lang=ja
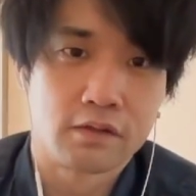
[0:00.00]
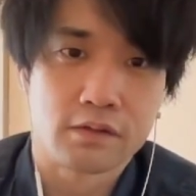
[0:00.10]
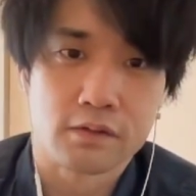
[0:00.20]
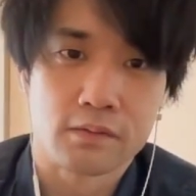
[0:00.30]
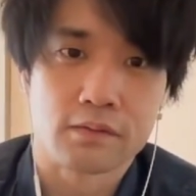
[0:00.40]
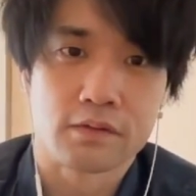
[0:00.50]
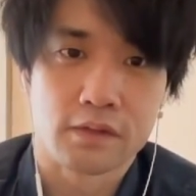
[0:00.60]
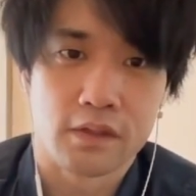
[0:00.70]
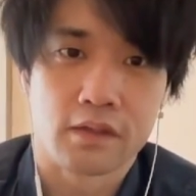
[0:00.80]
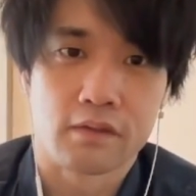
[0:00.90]
そうっす
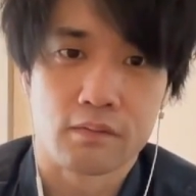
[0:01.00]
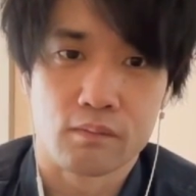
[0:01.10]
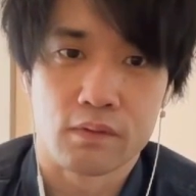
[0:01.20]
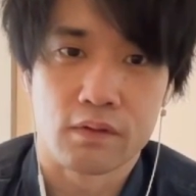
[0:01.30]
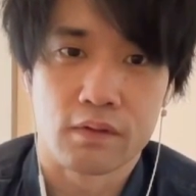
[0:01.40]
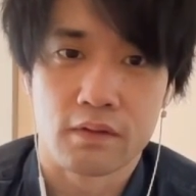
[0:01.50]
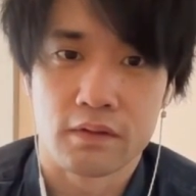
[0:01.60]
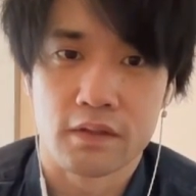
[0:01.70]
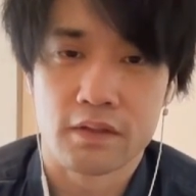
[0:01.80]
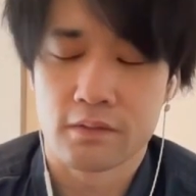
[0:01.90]
ねなんか
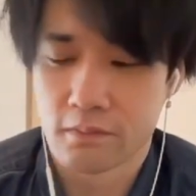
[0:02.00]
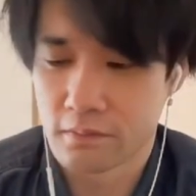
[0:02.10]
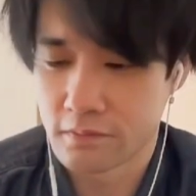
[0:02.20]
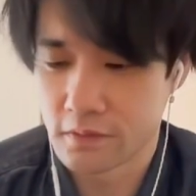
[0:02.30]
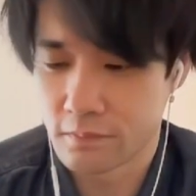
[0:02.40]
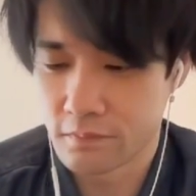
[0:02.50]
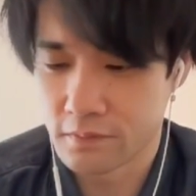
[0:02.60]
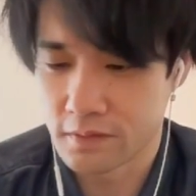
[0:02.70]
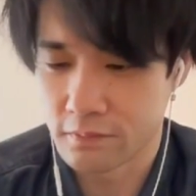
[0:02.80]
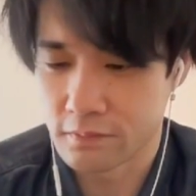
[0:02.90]
適当に思っ
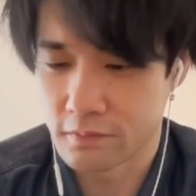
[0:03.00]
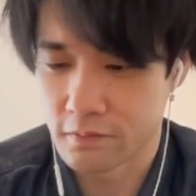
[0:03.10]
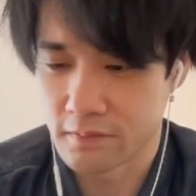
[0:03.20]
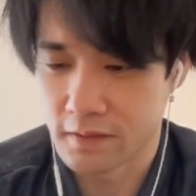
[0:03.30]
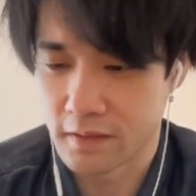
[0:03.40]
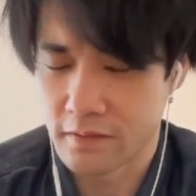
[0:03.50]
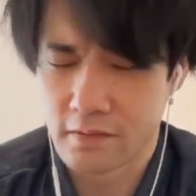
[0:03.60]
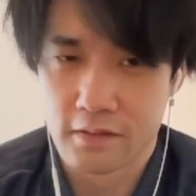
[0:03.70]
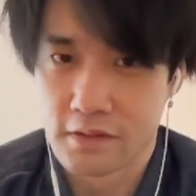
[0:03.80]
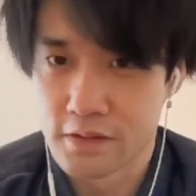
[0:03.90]
たことその場で
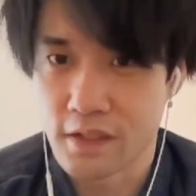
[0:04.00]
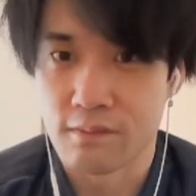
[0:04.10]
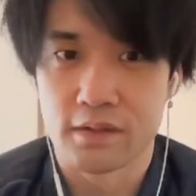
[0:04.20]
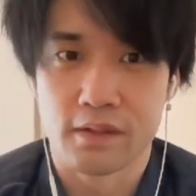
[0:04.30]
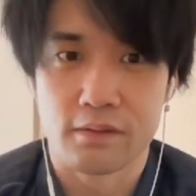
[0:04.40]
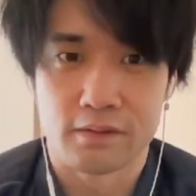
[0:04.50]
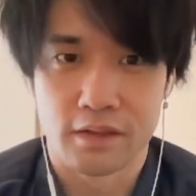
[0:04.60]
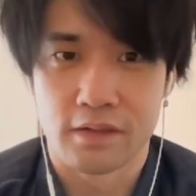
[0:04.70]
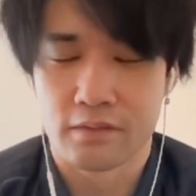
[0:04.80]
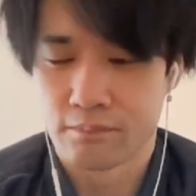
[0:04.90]
喋ってるんで